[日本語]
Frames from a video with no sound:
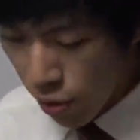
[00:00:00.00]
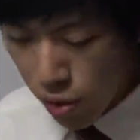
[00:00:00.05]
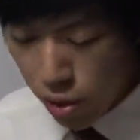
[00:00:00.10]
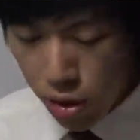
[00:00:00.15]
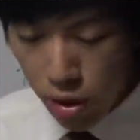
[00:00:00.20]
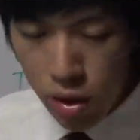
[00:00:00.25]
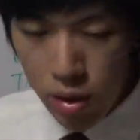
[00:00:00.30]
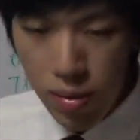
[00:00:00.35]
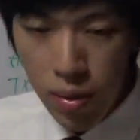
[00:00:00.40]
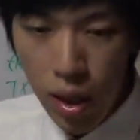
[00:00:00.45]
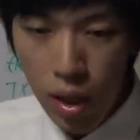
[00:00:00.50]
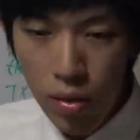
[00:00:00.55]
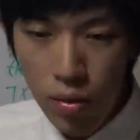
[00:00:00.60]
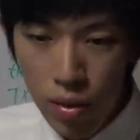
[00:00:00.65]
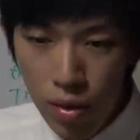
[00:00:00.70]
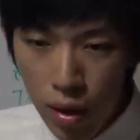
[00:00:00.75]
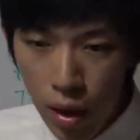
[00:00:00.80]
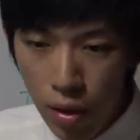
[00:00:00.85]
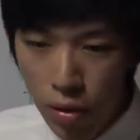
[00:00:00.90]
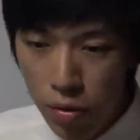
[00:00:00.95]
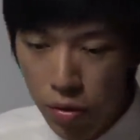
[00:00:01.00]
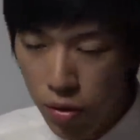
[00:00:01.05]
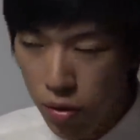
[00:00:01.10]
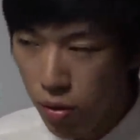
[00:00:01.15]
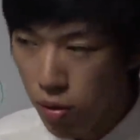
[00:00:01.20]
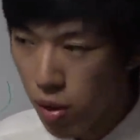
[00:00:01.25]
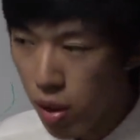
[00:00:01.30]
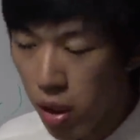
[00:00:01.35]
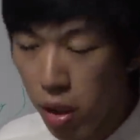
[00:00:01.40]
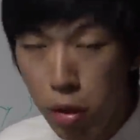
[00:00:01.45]
YouTuber のあ
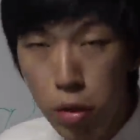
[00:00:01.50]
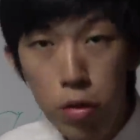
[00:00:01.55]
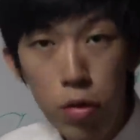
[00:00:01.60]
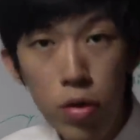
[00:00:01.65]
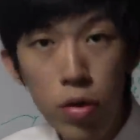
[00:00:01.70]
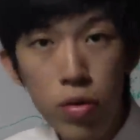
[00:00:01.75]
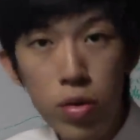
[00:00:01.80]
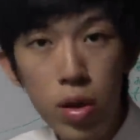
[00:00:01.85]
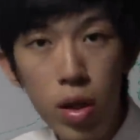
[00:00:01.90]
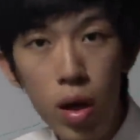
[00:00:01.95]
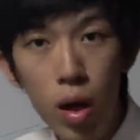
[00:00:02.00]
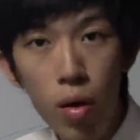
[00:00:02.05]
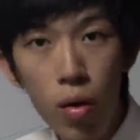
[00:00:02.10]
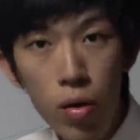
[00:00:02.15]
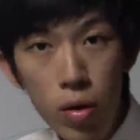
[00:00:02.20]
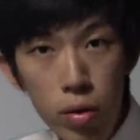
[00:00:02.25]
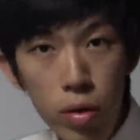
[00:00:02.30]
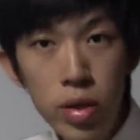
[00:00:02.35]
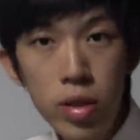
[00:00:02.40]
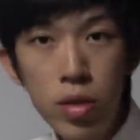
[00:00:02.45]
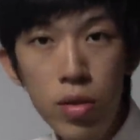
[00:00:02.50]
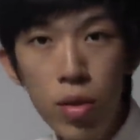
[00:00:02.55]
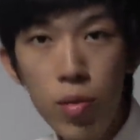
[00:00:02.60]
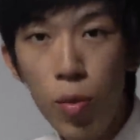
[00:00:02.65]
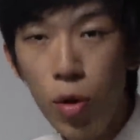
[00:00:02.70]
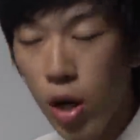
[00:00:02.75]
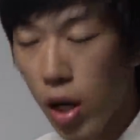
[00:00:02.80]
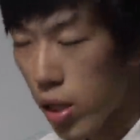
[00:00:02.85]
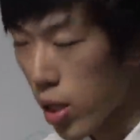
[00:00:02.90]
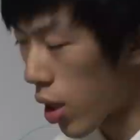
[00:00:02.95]
の影響力っていうのは本当にすごい
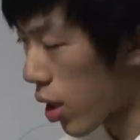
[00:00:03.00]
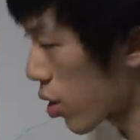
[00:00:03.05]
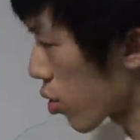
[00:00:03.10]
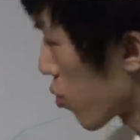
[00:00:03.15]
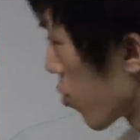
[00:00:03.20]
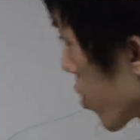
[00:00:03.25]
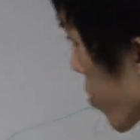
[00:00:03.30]
もんがあるんだなと